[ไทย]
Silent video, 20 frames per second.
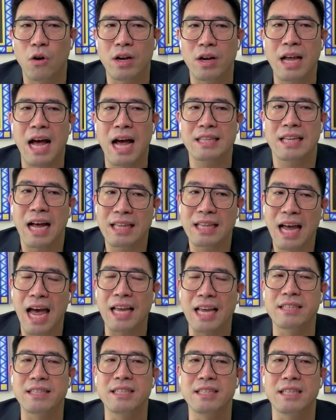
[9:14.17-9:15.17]
ค่อนข้างท้า
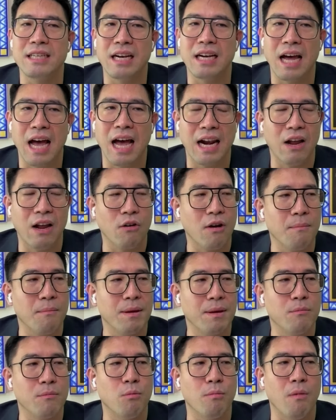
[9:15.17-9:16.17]
ทายขึ้นนะฮะเราก็
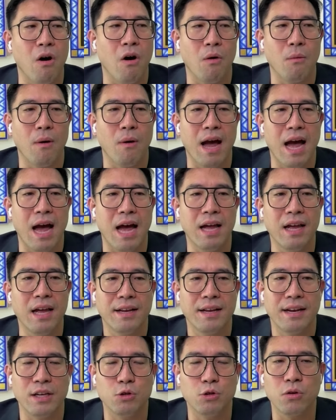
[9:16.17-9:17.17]
มีมุมมองว่า
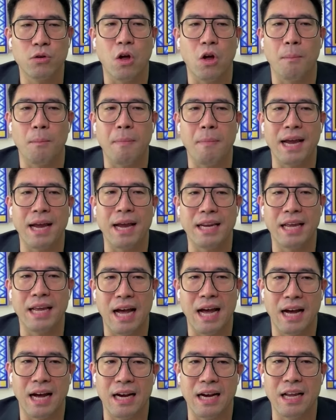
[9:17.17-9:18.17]
ในช่วงต่อไป
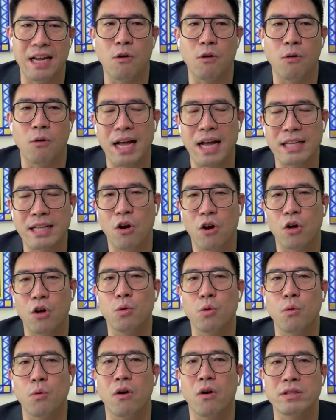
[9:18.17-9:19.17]
เนี่ยเรื่องของการชะลอ
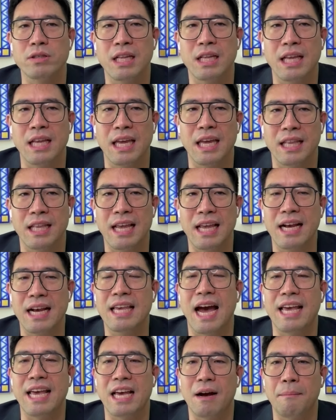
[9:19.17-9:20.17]
ตัวของเศรษฐกิจยั
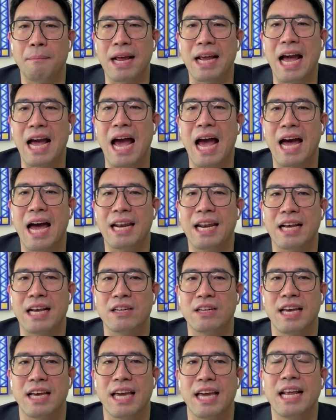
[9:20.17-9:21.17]
กษ์ใหญ่อย่างอเมริกาเนี่
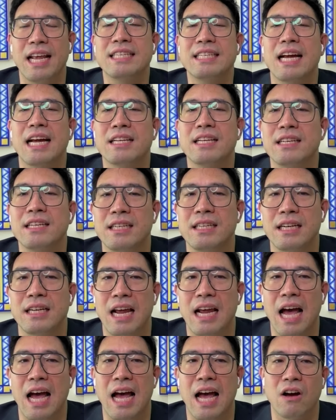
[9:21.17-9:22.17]
ยก็จะเห็นได้ชัดขึ้น
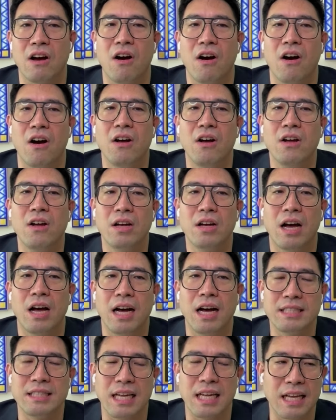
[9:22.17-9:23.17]
นะฮะก็
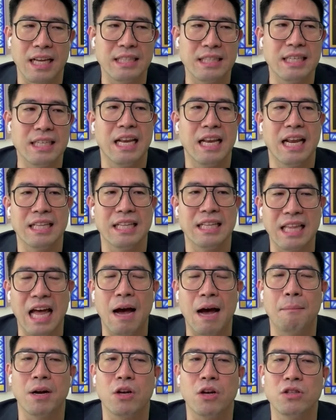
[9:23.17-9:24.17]
เศรษฐกิจจีนอะไร
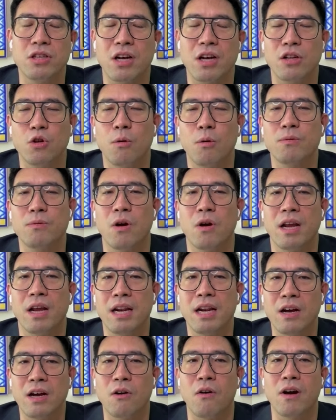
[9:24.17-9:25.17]
ต่างๆมันก็จะกระทบต่อใน
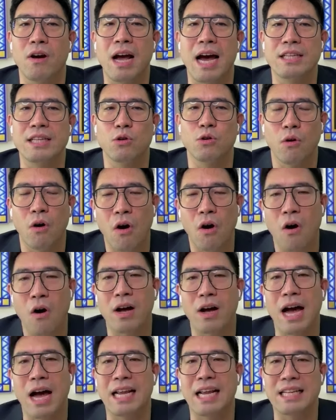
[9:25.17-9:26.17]
เรื่องของการส่งออ
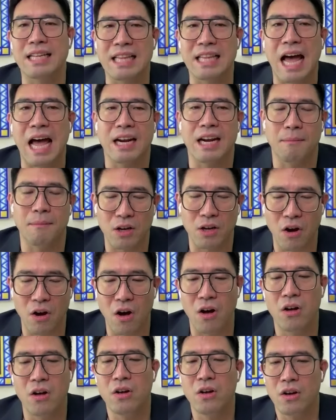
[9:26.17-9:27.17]
กการอะไรต่างๆเนี่ยมัน
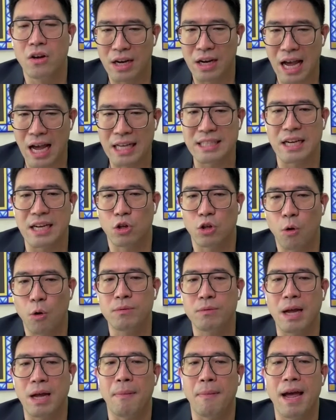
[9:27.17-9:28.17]
ก็น่าจะกระทบ
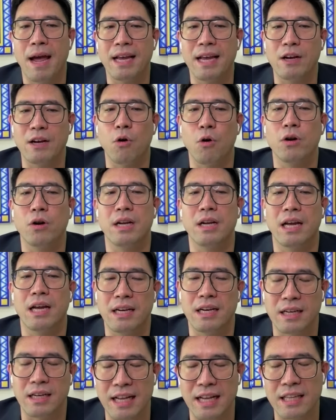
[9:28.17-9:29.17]
ทำให้โกลด์
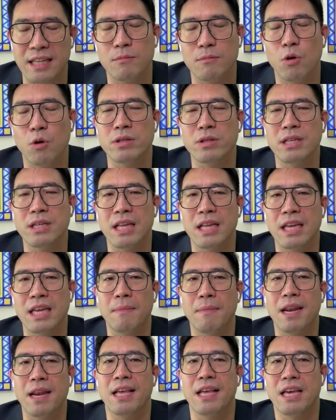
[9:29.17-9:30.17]
หรือการเติบโตเศรษฐกิจ
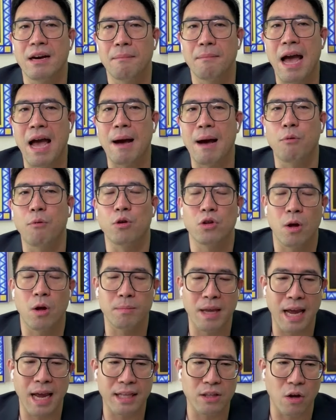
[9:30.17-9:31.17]
ไม่ได้เยอะมากผลตอ
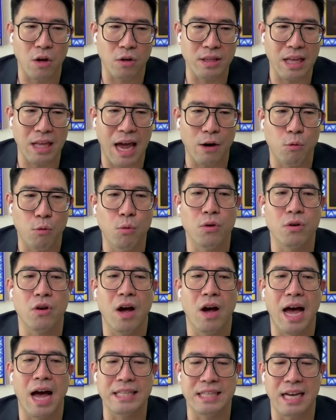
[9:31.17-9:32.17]
บแทนต่อตลาดหุ้น
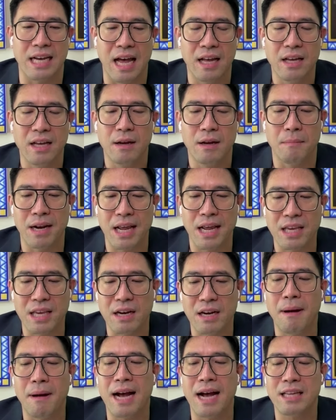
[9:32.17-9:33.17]
ก็อาจจะไม่ได้
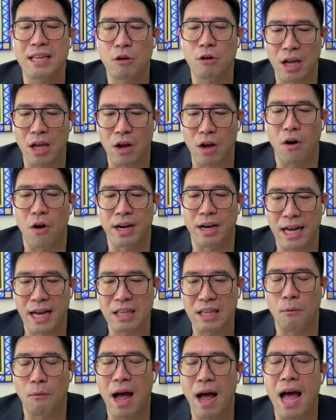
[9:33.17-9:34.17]
เยอะมากเท่าแต่ก่อนนะ
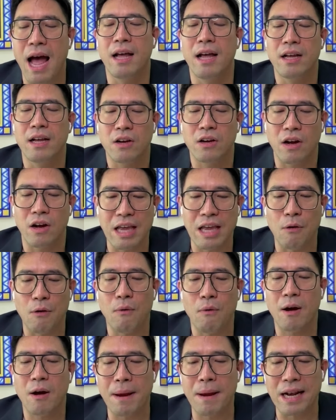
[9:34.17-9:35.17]
ฮะแต่ว่าก็เรียน
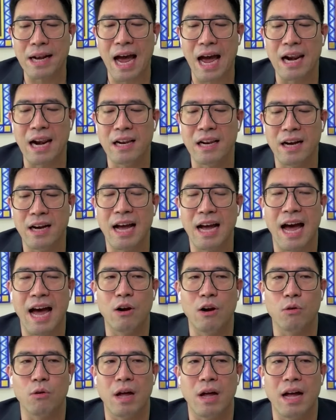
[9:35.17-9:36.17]
ว่าก็เป็นการเลือกกา
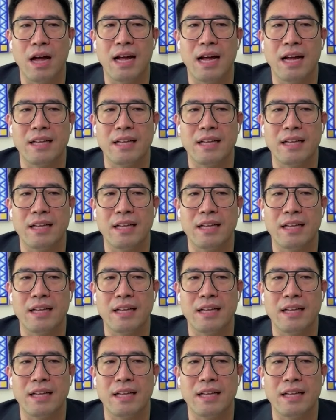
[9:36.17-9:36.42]
รลง